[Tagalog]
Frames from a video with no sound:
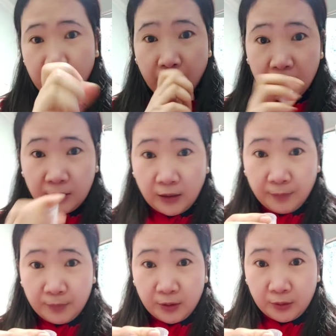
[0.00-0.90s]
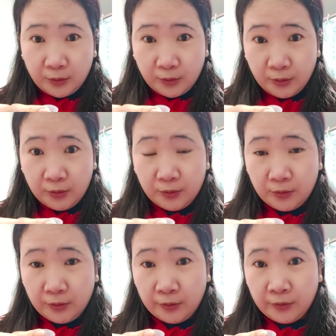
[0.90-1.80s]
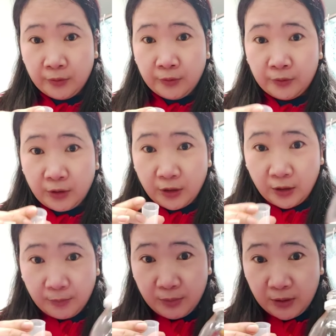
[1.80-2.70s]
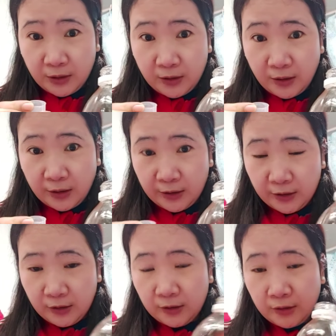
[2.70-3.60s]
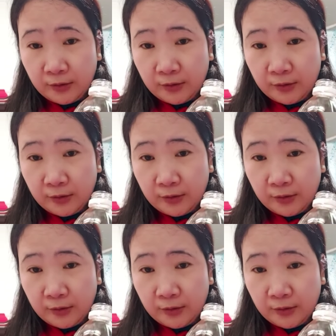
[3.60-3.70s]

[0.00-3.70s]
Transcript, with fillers: 1 cup nito na vinegar.